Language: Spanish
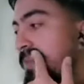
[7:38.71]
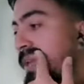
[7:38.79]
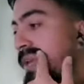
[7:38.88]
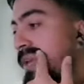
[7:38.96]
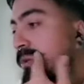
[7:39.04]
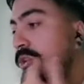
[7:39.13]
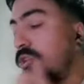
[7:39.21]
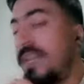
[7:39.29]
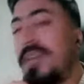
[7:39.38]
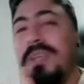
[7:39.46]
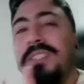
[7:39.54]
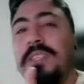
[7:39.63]
en la cuestión de la
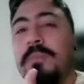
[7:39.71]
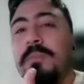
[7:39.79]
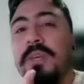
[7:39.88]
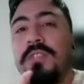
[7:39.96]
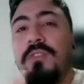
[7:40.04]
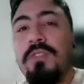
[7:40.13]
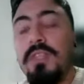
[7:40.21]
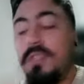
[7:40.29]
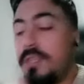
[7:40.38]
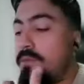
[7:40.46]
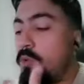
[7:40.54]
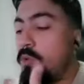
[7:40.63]
emancipación, de
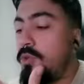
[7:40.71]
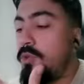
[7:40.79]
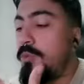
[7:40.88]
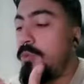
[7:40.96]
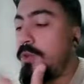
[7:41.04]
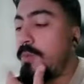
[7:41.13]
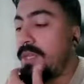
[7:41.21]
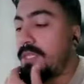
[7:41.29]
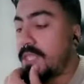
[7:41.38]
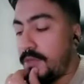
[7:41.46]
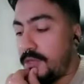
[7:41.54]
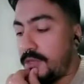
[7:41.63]
este nuevo tipo de
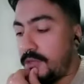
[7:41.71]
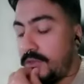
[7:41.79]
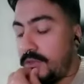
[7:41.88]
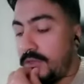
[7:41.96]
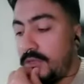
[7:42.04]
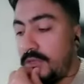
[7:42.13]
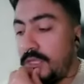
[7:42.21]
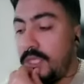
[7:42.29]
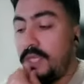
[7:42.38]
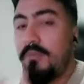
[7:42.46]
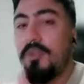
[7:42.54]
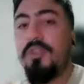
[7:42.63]
pensamiento.
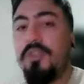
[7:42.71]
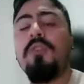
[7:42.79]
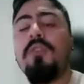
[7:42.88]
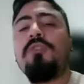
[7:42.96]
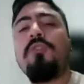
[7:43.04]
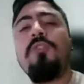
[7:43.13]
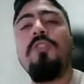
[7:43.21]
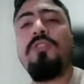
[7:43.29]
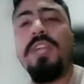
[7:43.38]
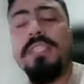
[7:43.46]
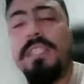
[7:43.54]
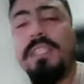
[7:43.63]
Por otro lado, otro de, los
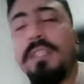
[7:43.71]
ejes